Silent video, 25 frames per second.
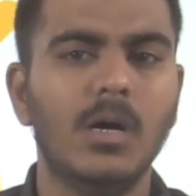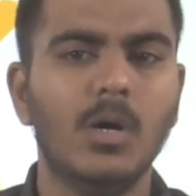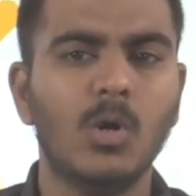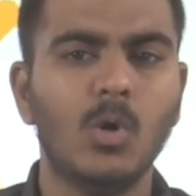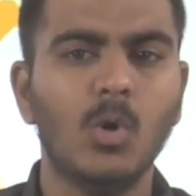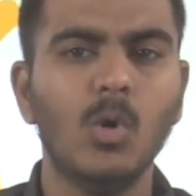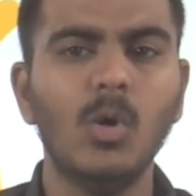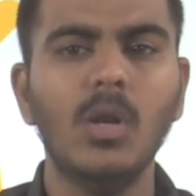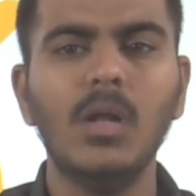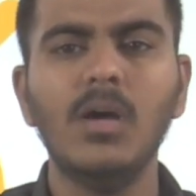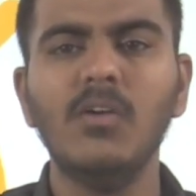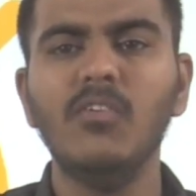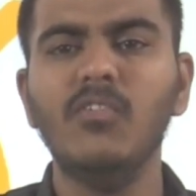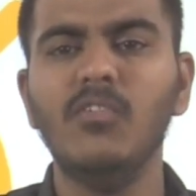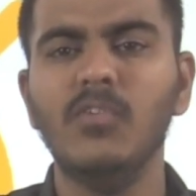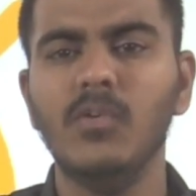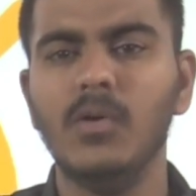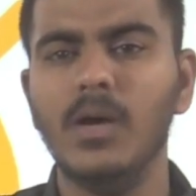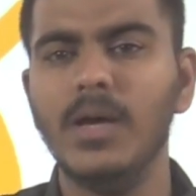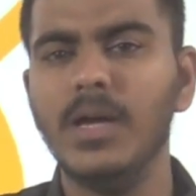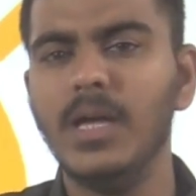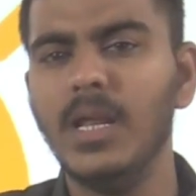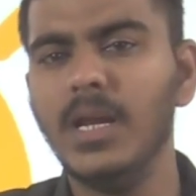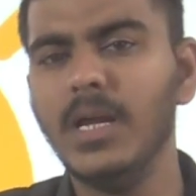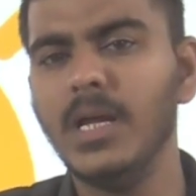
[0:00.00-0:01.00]
రోల్ ఆఫ్
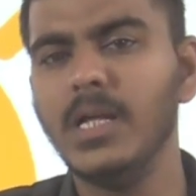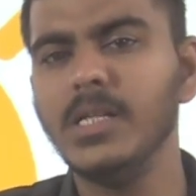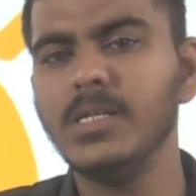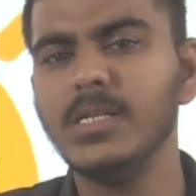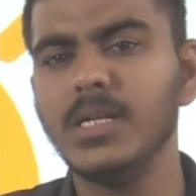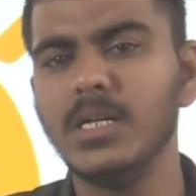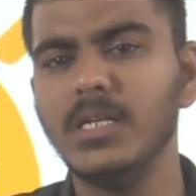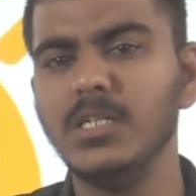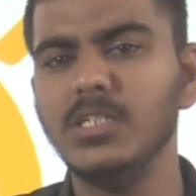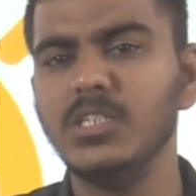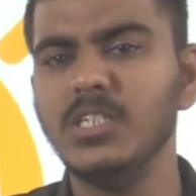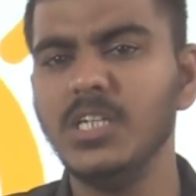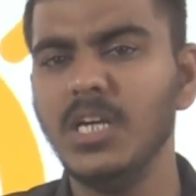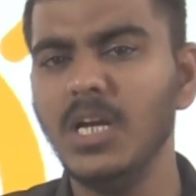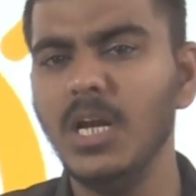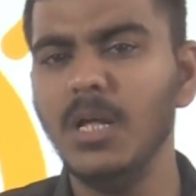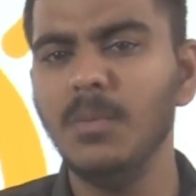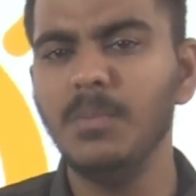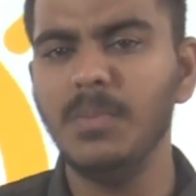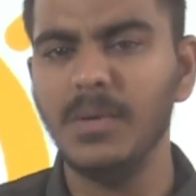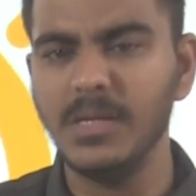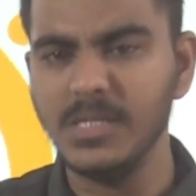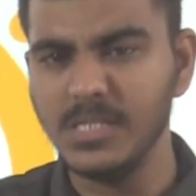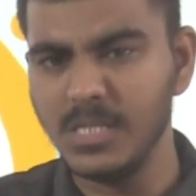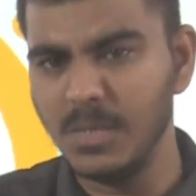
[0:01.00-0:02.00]
అగ్రికల్చర్ అండ్
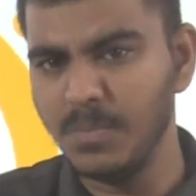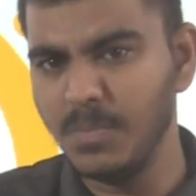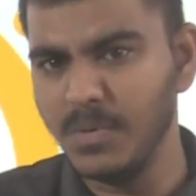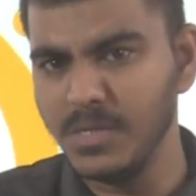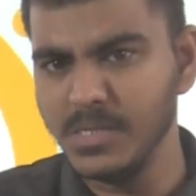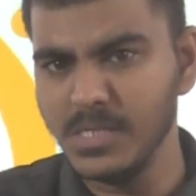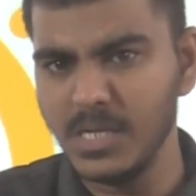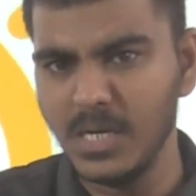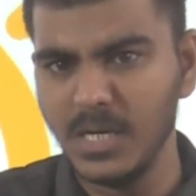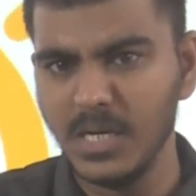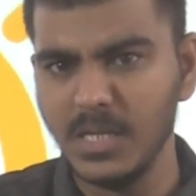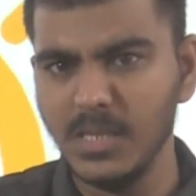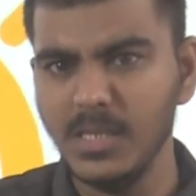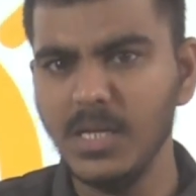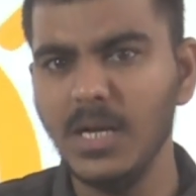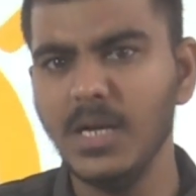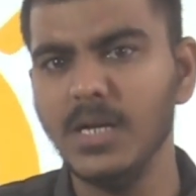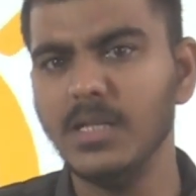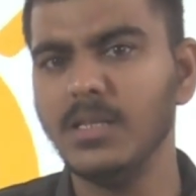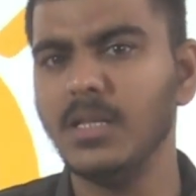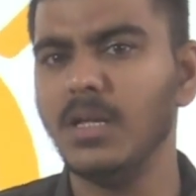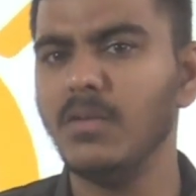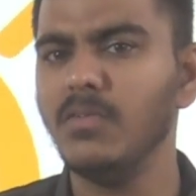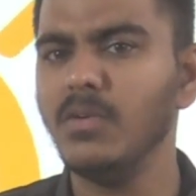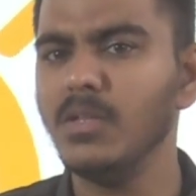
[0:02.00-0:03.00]
జీడిపి అని చెప్పడం జరిగింది అండ్
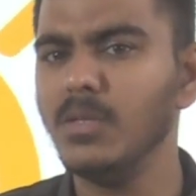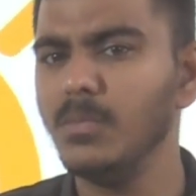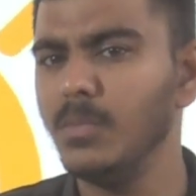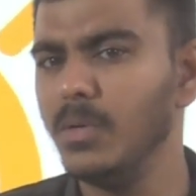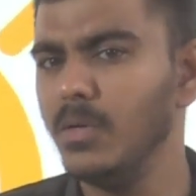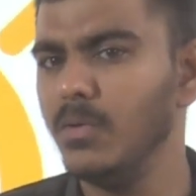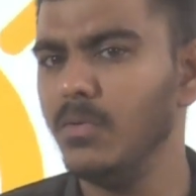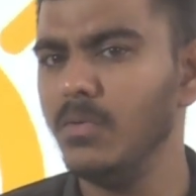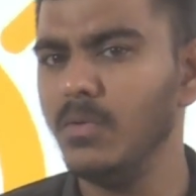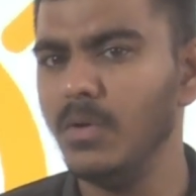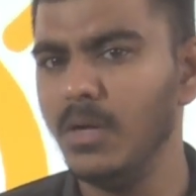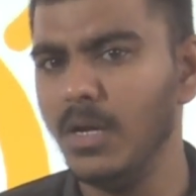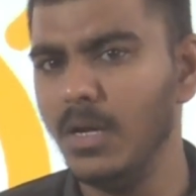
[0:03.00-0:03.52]
తర్వాత మనం